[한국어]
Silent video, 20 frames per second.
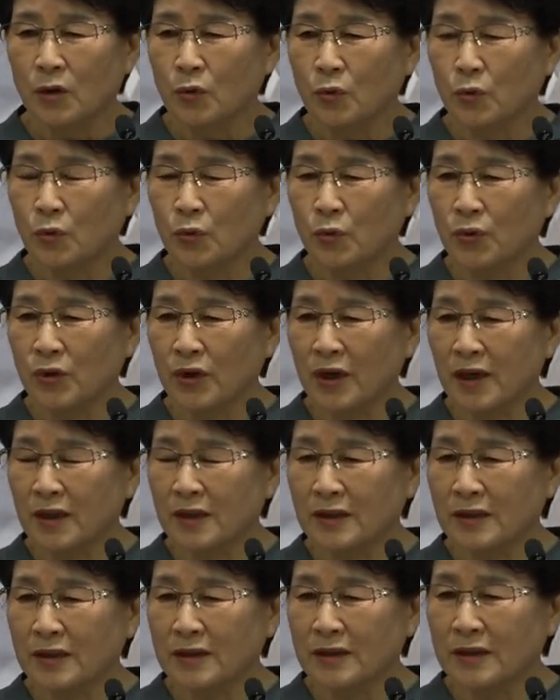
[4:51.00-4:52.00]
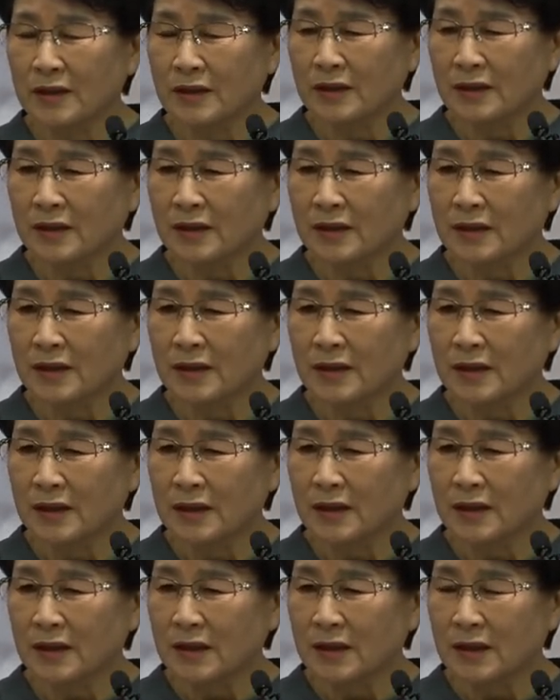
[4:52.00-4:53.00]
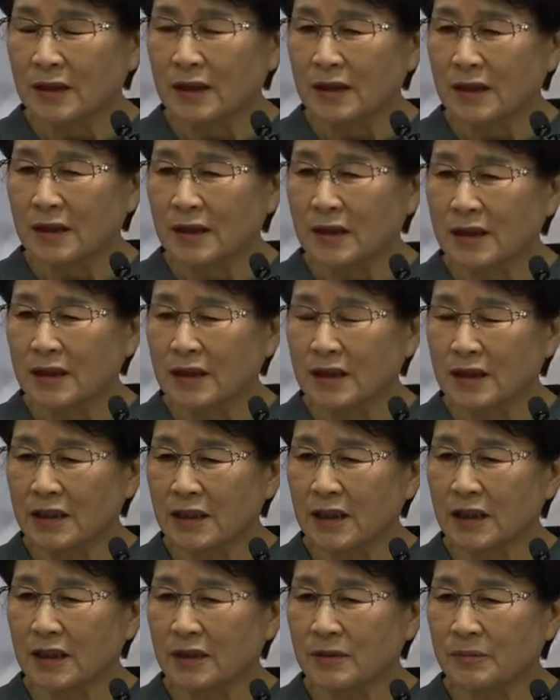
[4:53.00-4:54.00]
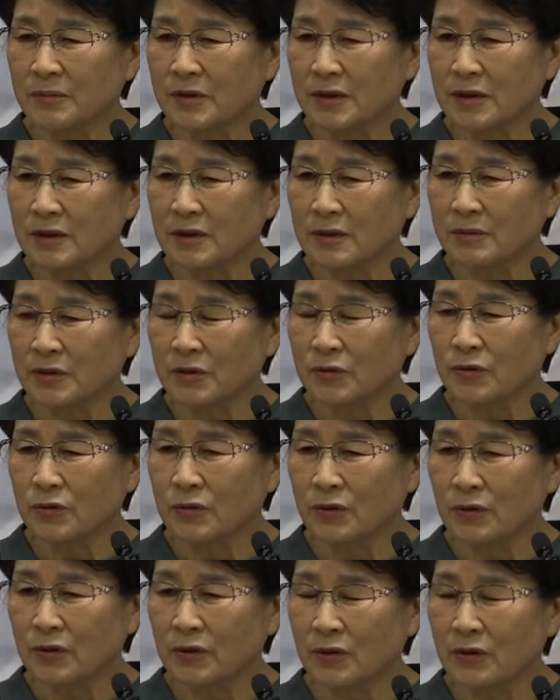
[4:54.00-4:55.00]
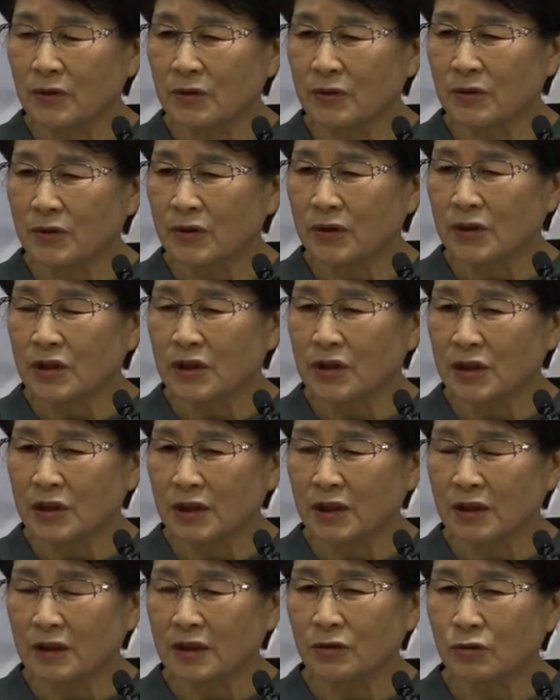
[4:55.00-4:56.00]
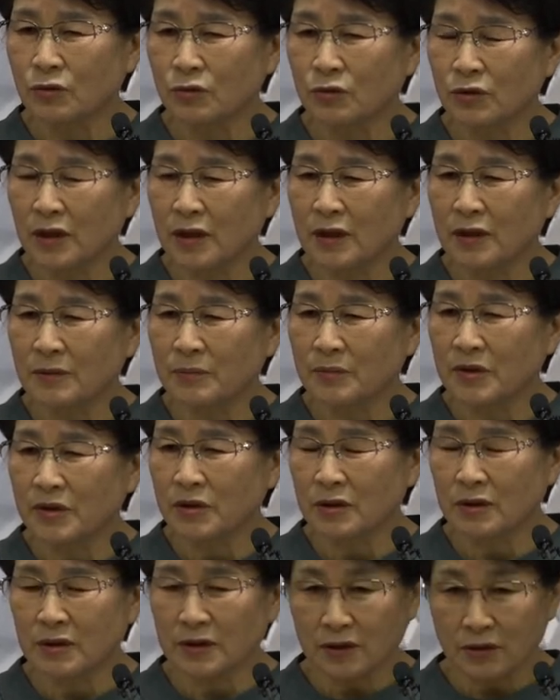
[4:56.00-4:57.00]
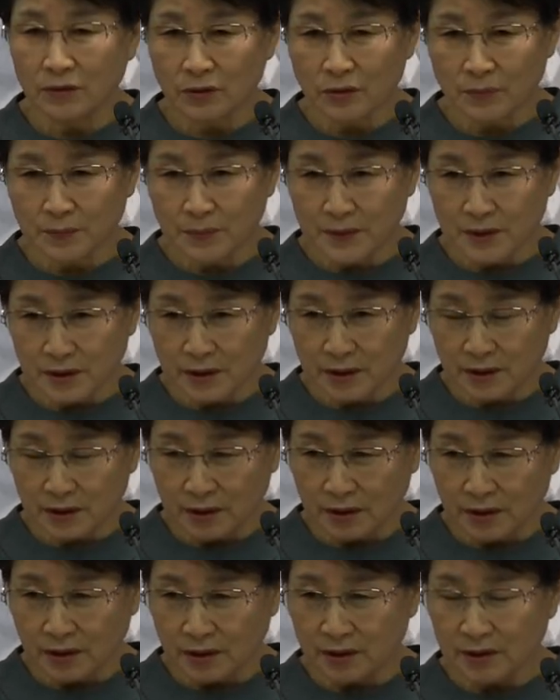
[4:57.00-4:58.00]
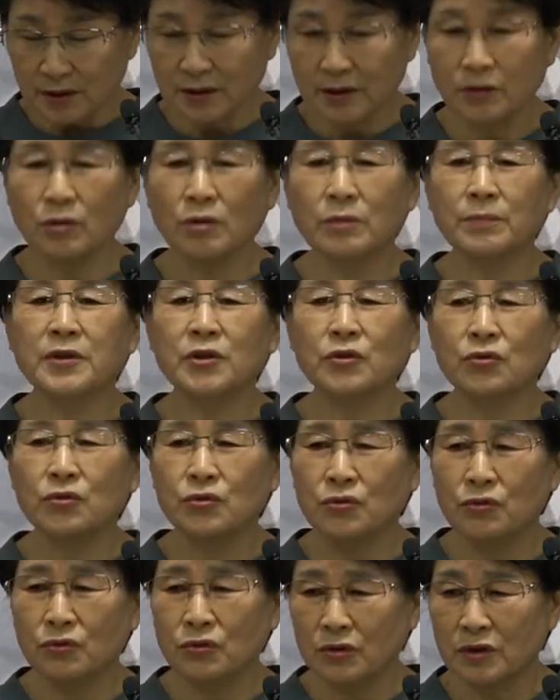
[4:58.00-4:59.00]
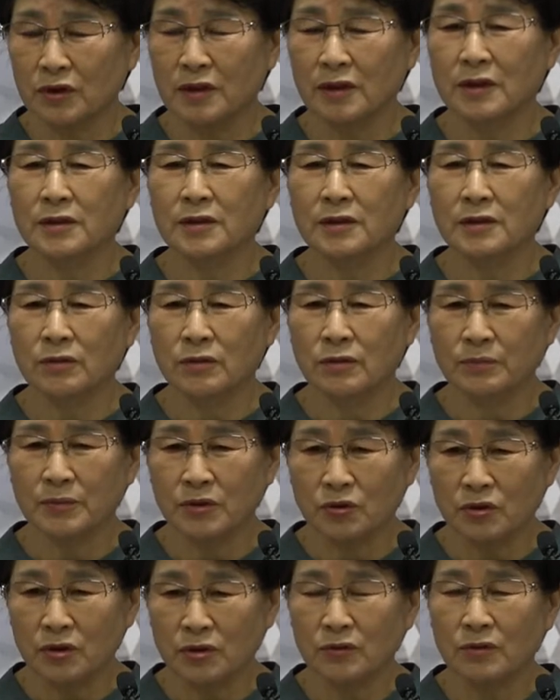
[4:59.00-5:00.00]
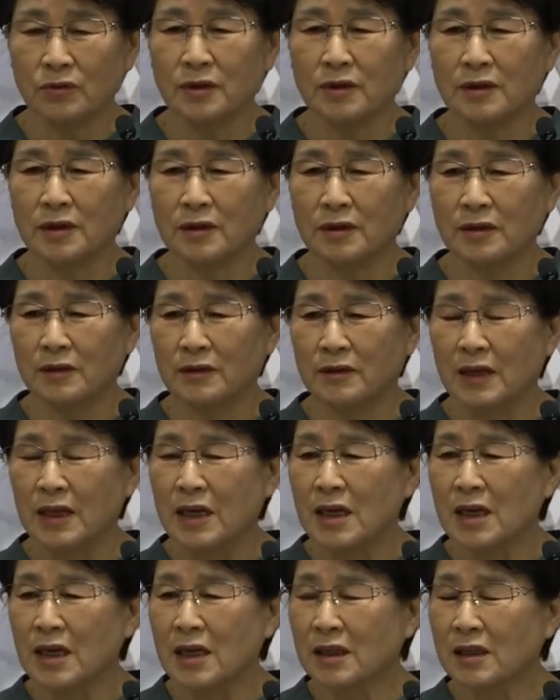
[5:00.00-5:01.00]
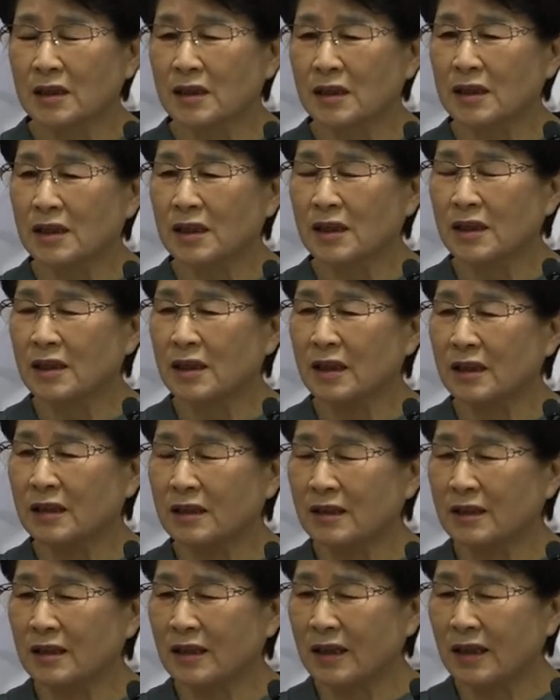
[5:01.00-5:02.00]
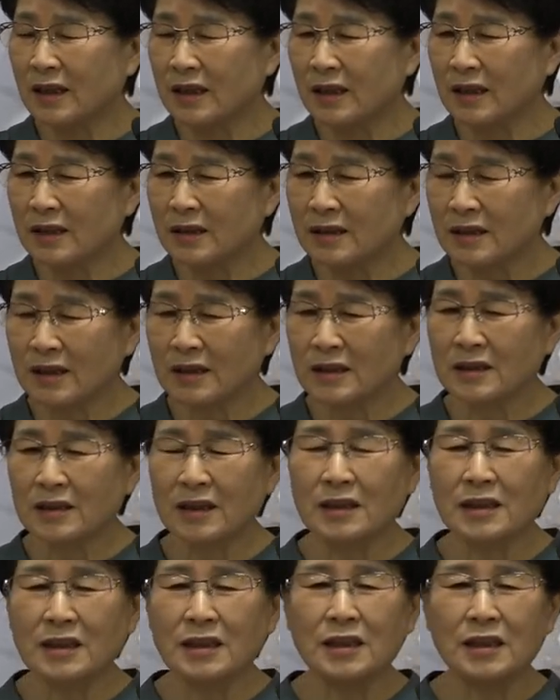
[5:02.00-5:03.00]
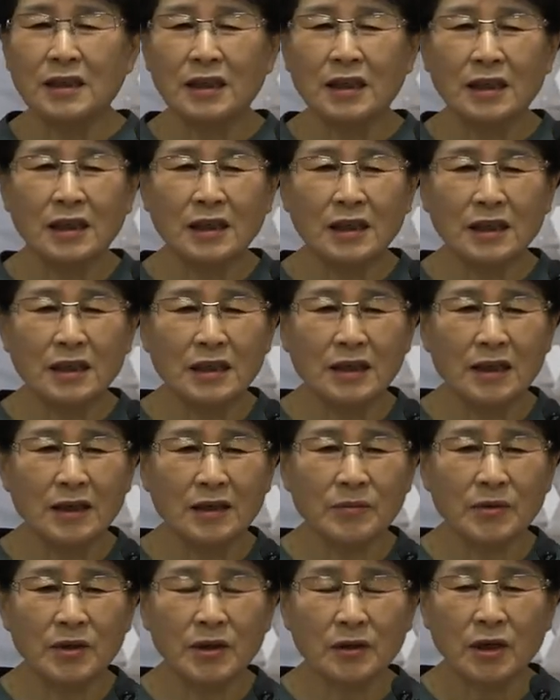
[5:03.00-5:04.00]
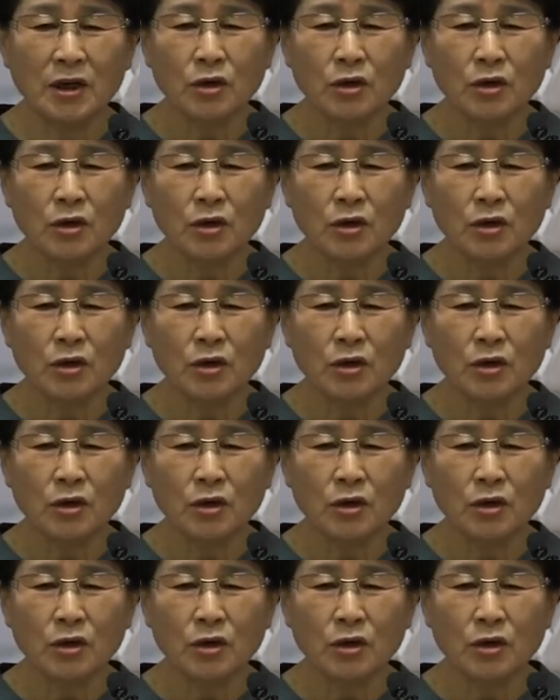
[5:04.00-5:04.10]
구약은 어, 신약의 빛을 비추고 신약은 구약의 빛을 서로 빛이 서로 비춰주는 거예요. 서로 비춰줘야 돼요. 그래서 신약을 가장 잘 이해하려면